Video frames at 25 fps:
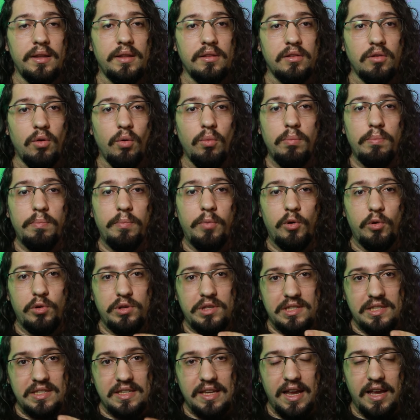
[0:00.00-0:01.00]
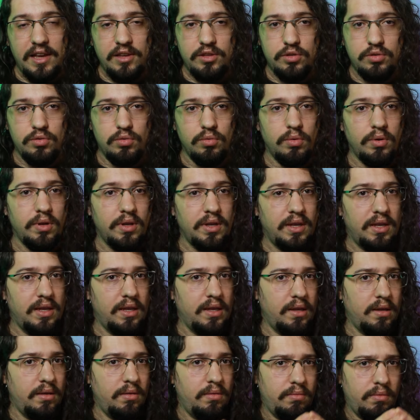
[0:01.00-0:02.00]
então, um processo
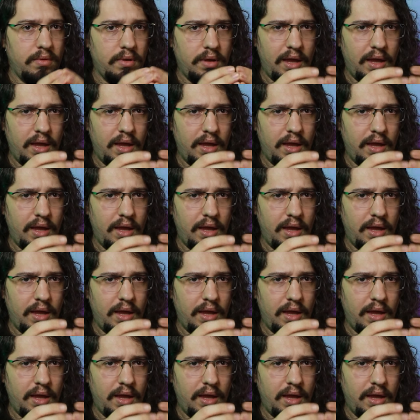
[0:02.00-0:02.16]
que